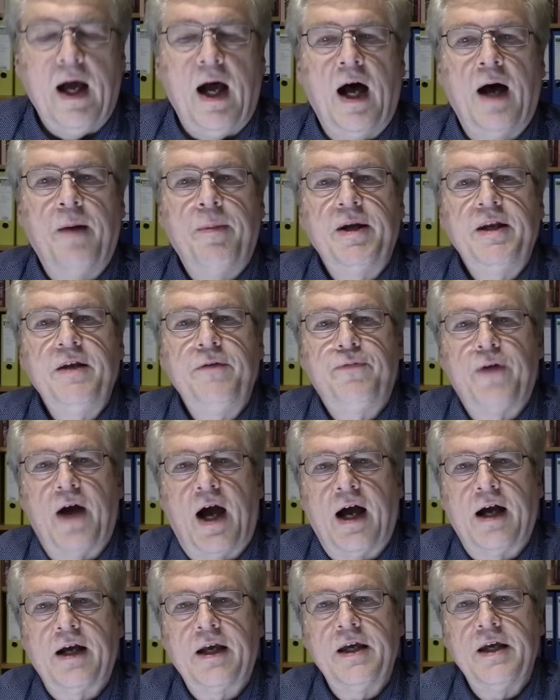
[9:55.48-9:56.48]
Aber die
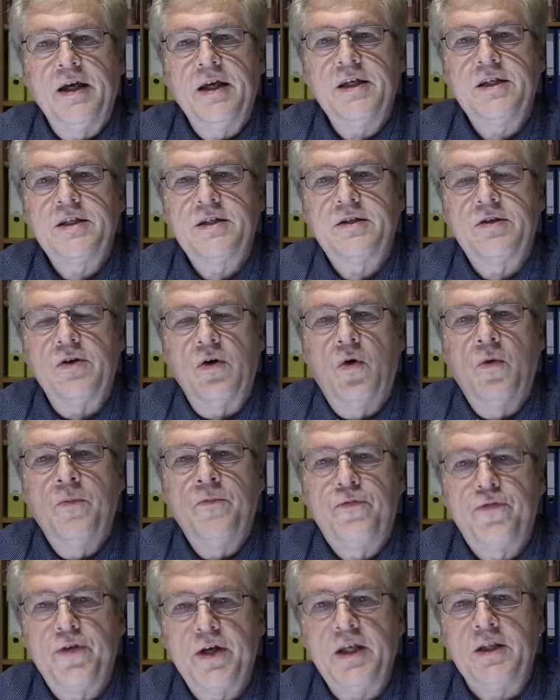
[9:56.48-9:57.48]
Frage ist, um
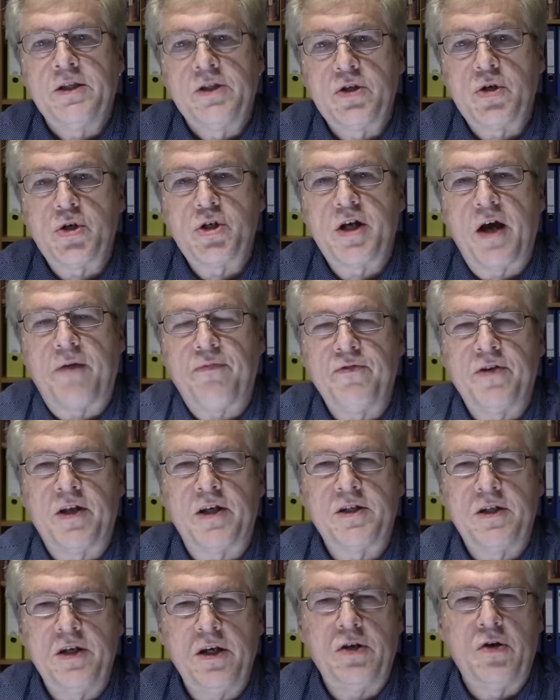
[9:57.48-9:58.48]
Frieden zu schaffen,
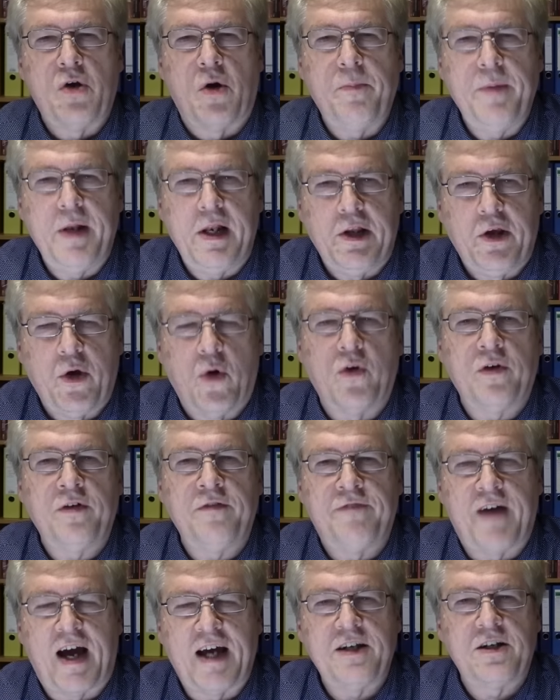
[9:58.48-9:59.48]
dass nicht noch
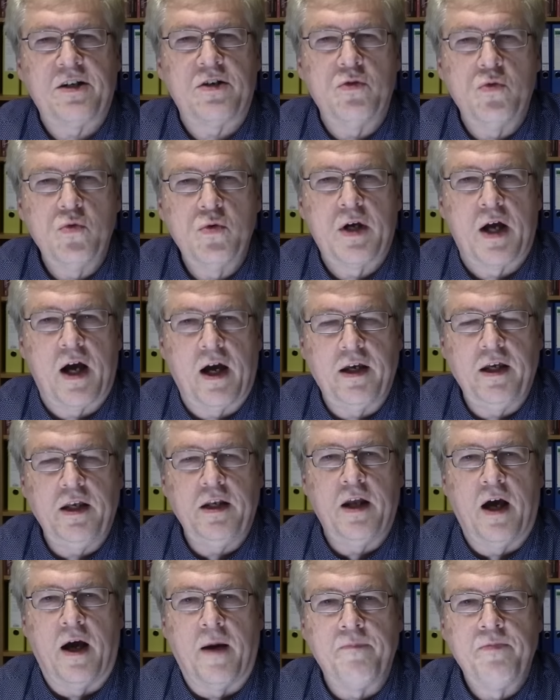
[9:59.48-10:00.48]
Millionen weitere
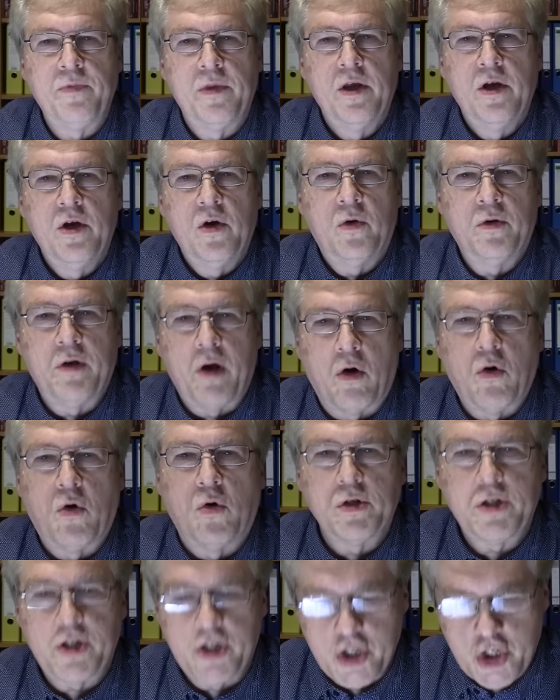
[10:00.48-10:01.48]
Ukrainer und auch
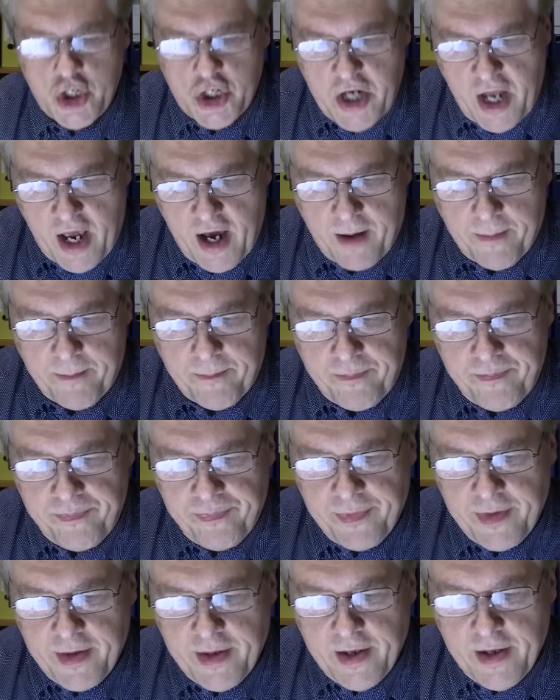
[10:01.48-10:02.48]
Russen sterben,
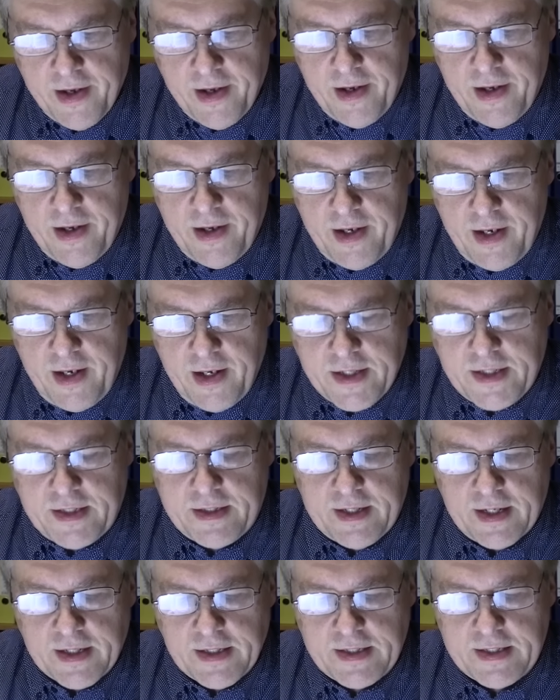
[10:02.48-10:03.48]

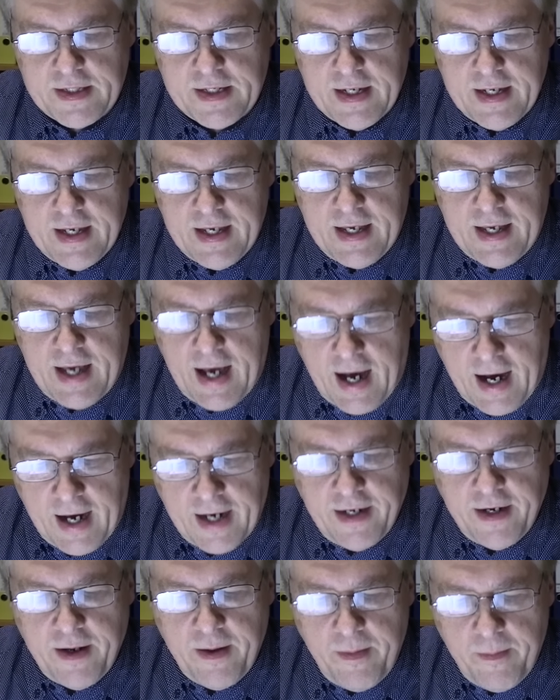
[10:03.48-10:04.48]
ist das
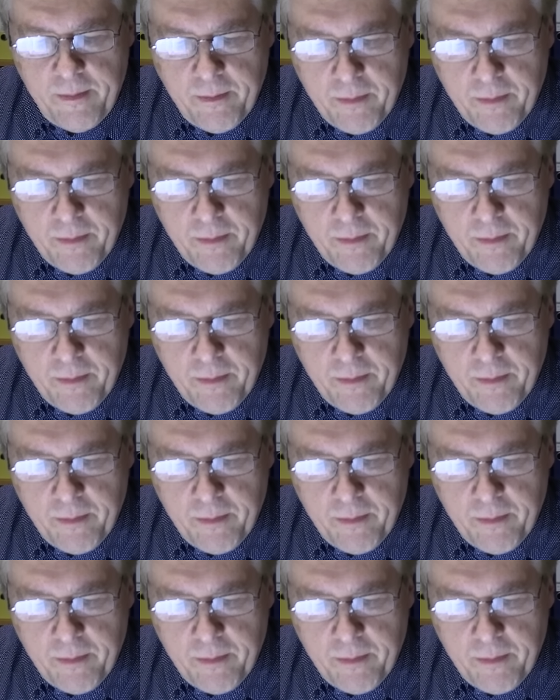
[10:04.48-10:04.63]
eine